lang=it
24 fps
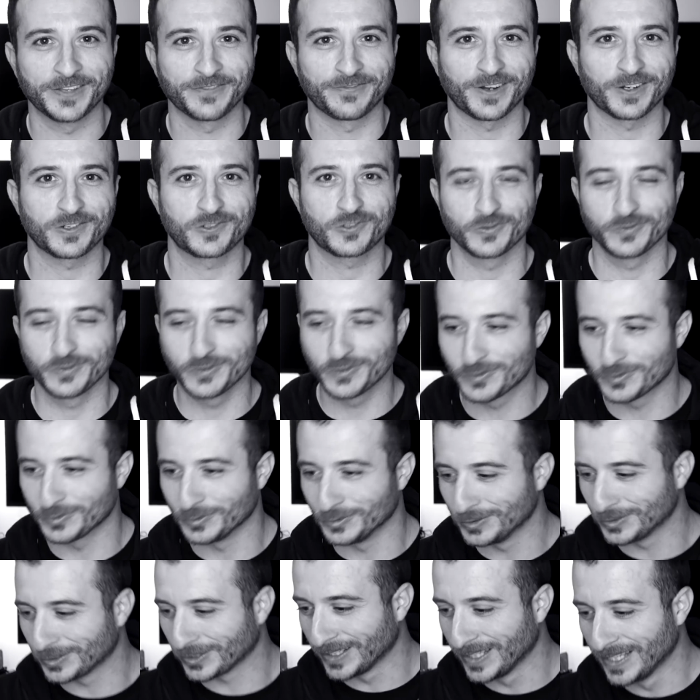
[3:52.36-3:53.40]
faccio un
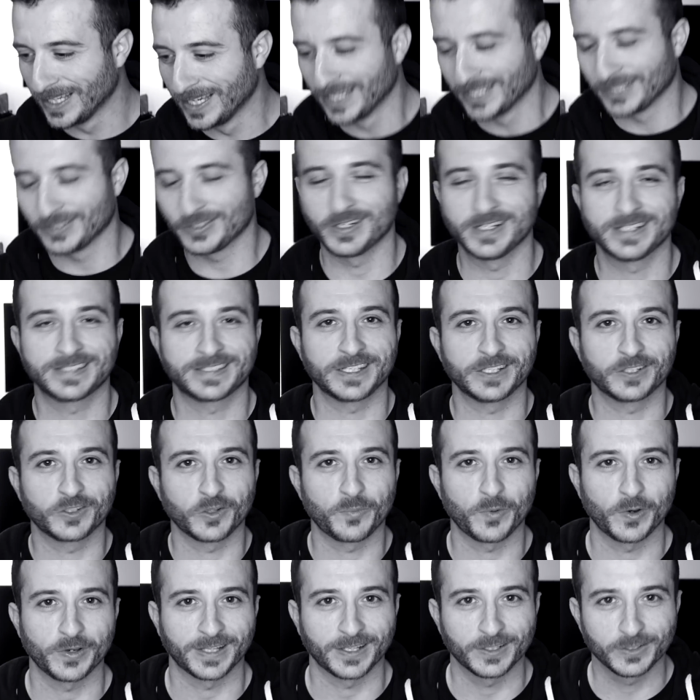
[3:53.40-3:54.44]
sunto, non è scritto
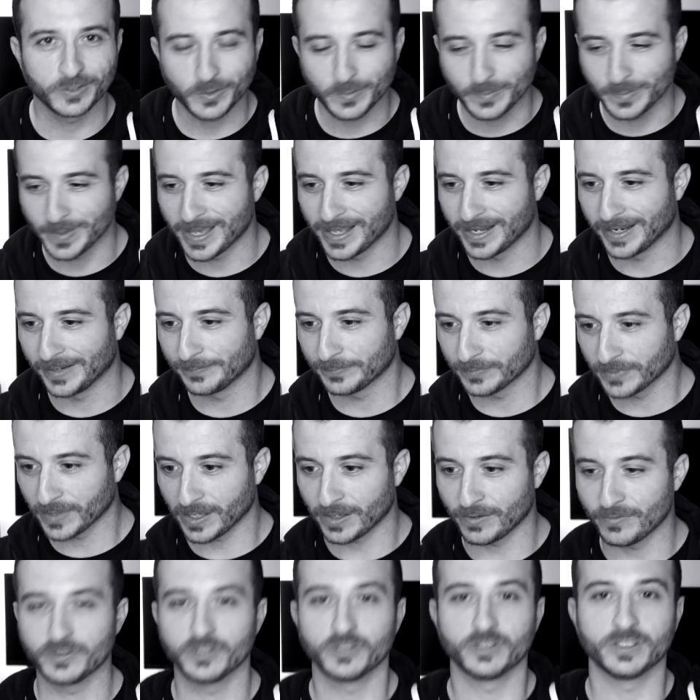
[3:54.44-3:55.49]
poi tanto bene,
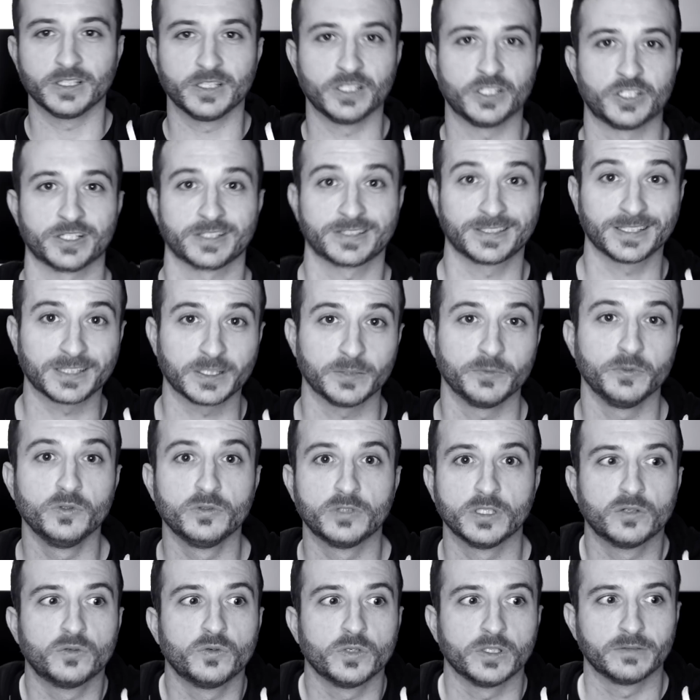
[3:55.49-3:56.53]
è un video di 17
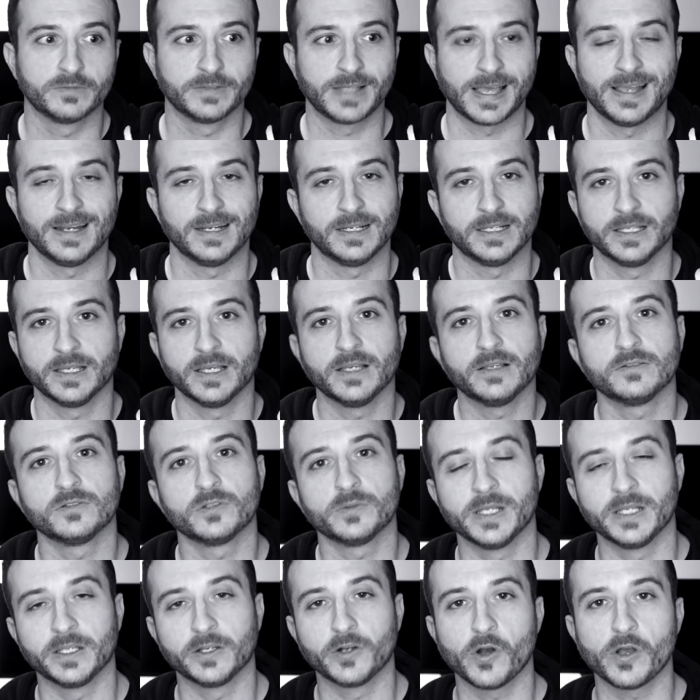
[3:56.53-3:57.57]
minuti in cui Delli,
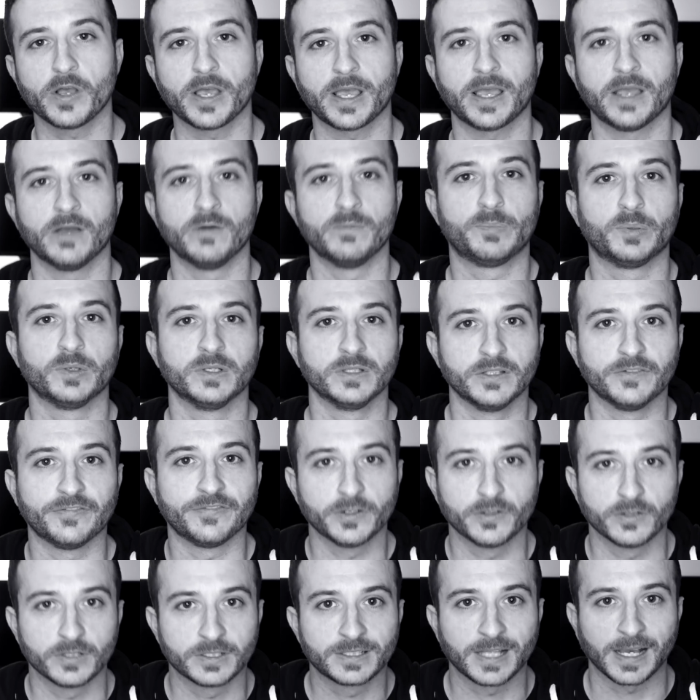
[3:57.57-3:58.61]
Domenico, è un po' in
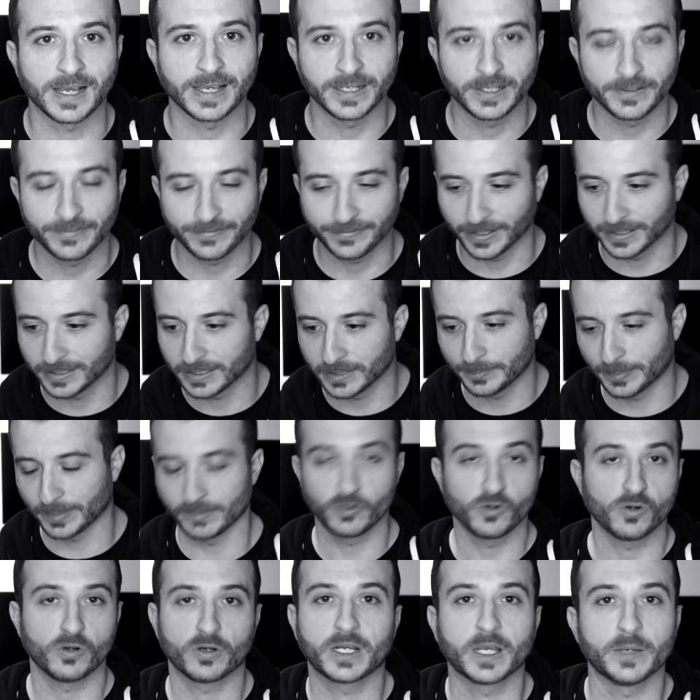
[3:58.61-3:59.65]
difficoltà in effetti,
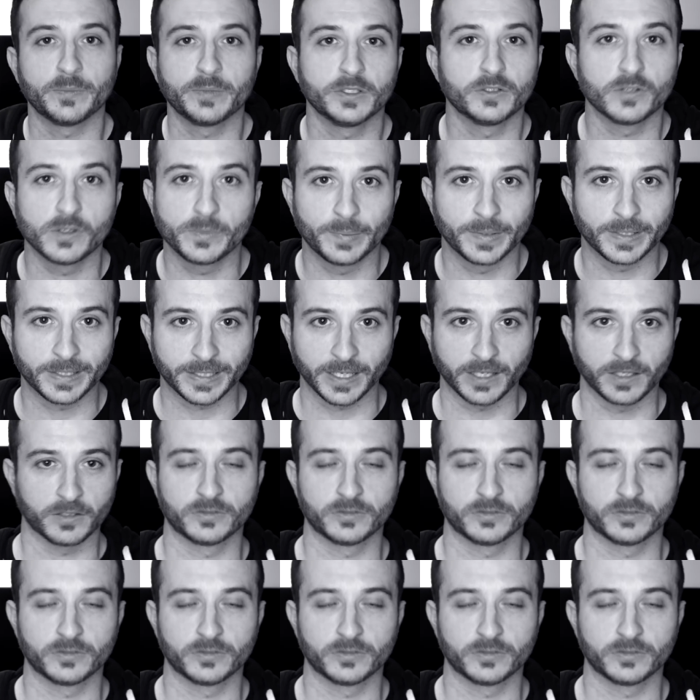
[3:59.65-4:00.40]
non ho capito il perché, gli ho